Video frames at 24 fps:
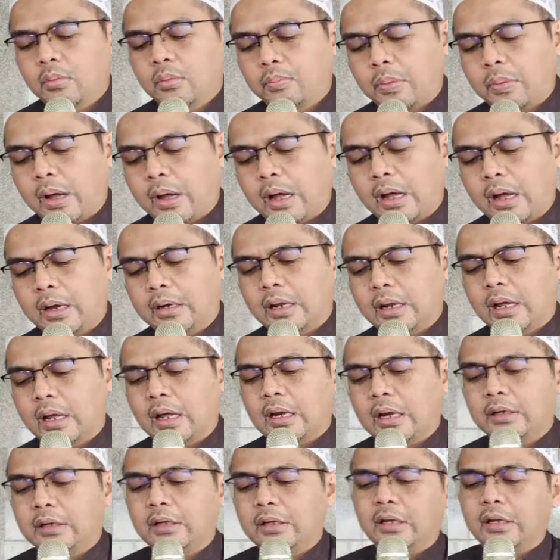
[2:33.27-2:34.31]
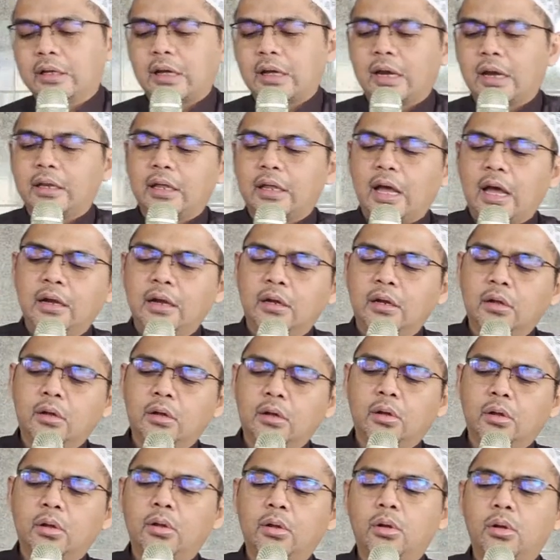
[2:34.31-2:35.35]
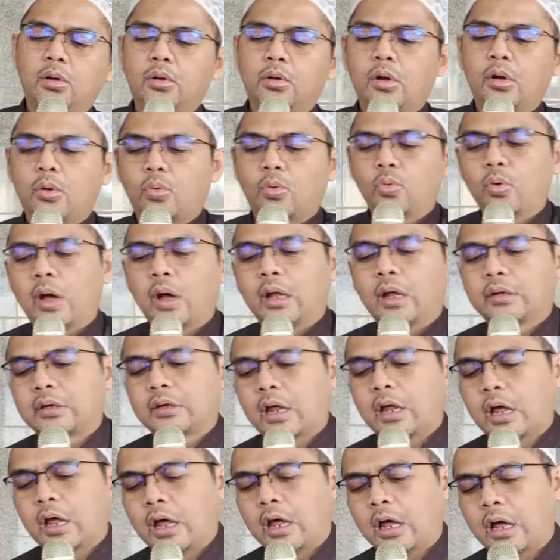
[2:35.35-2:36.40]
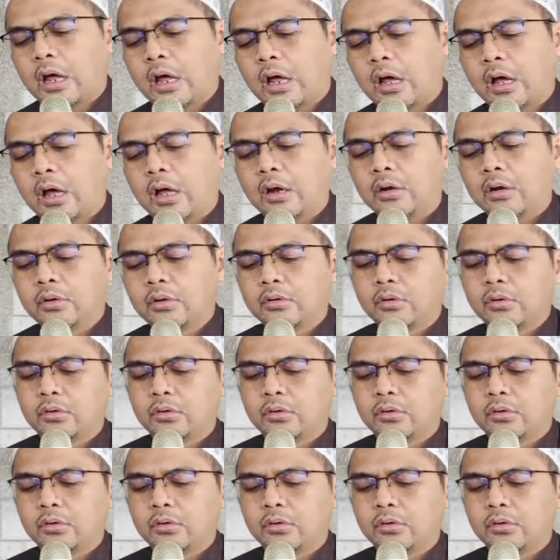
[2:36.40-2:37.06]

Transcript: pada diri kalian kekuatan,